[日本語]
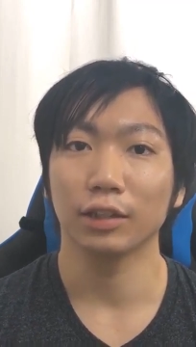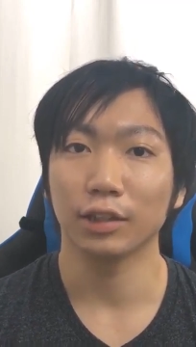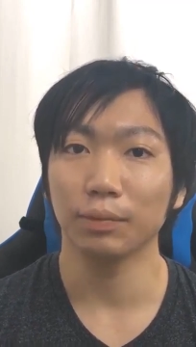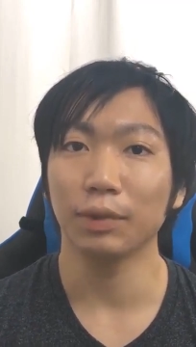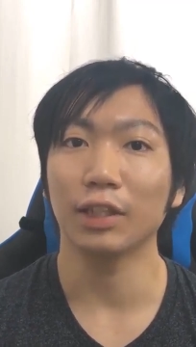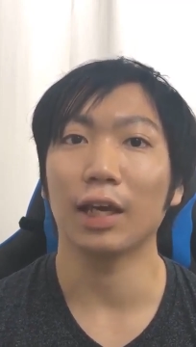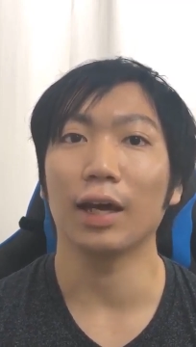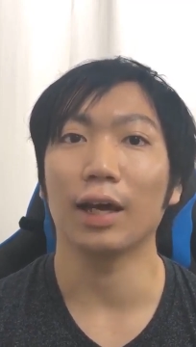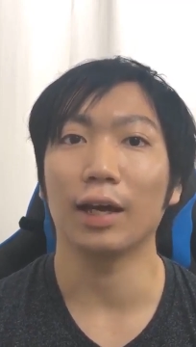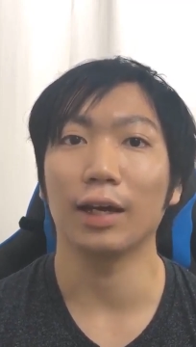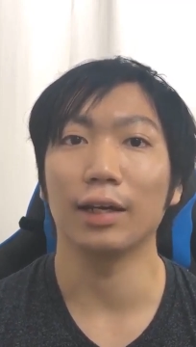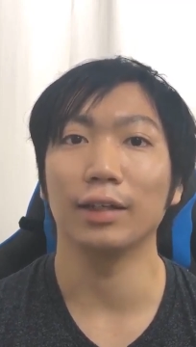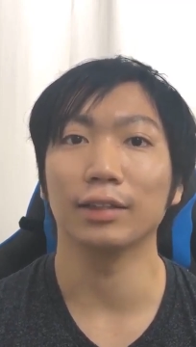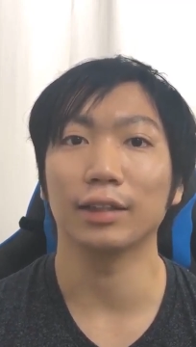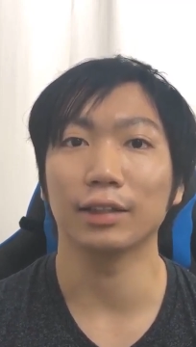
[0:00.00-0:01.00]
すべて
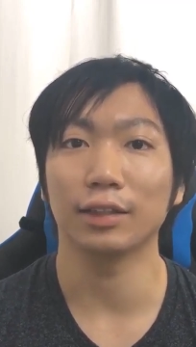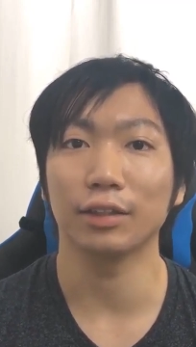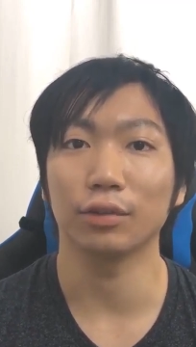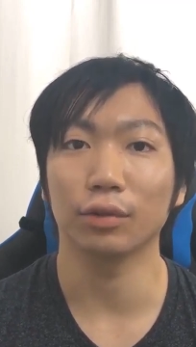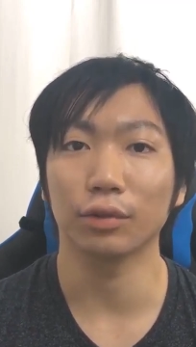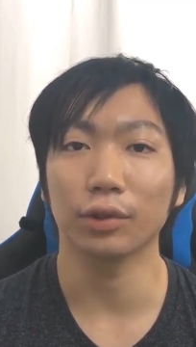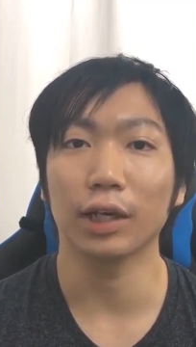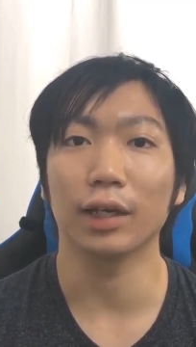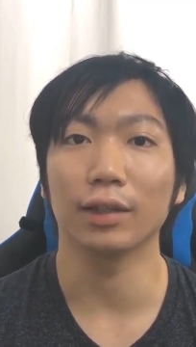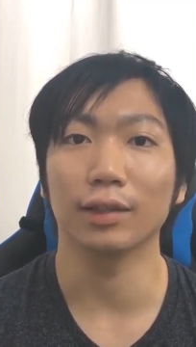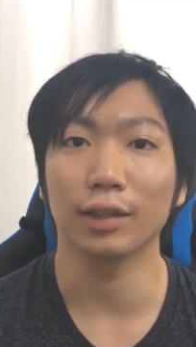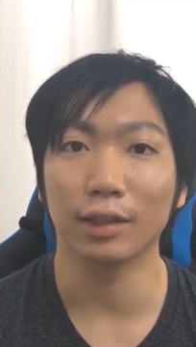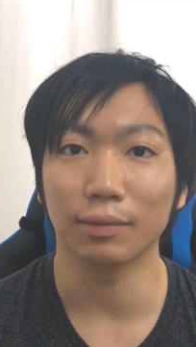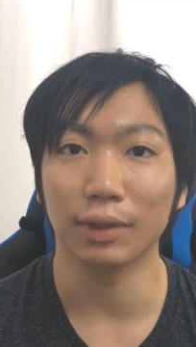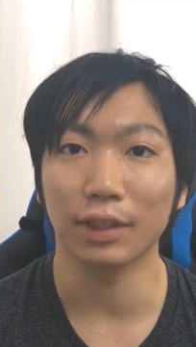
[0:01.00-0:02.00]
反映させることが
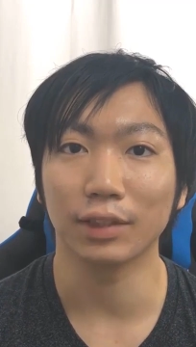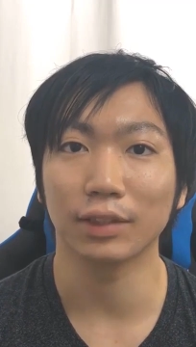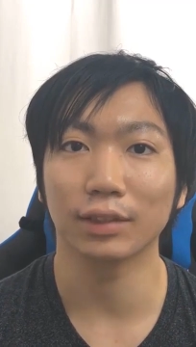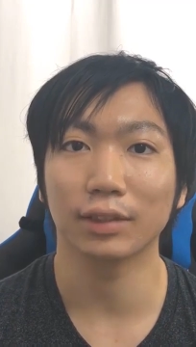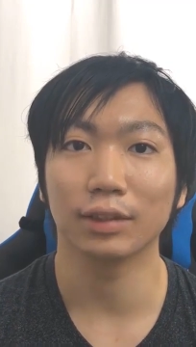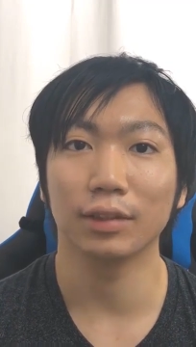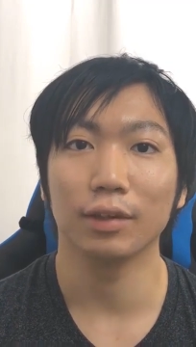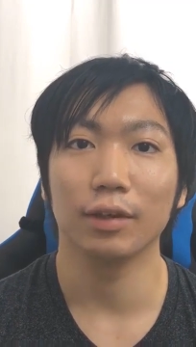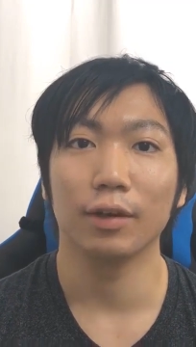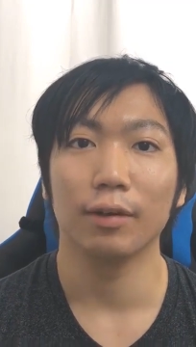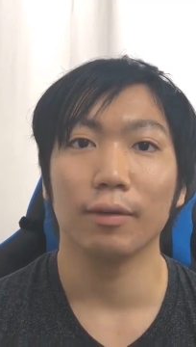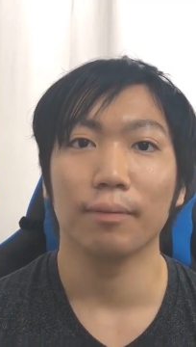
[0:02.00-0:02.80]
できます。